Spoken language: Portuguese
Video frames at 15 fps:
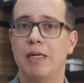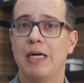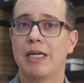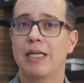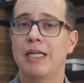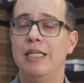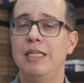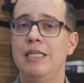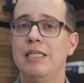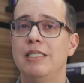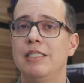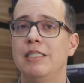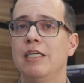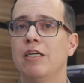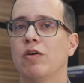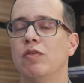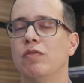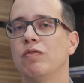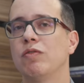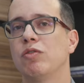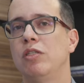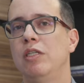A crise
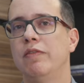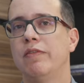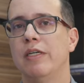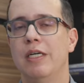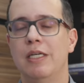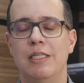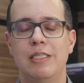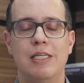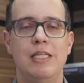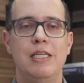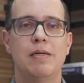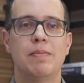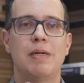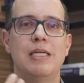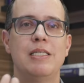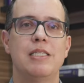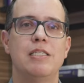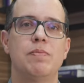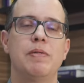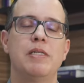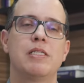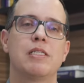convulsiva seria mais a
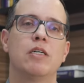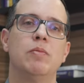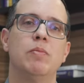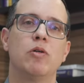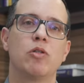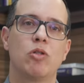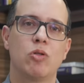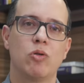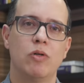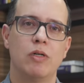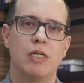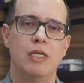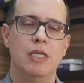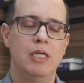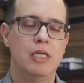expressão motora.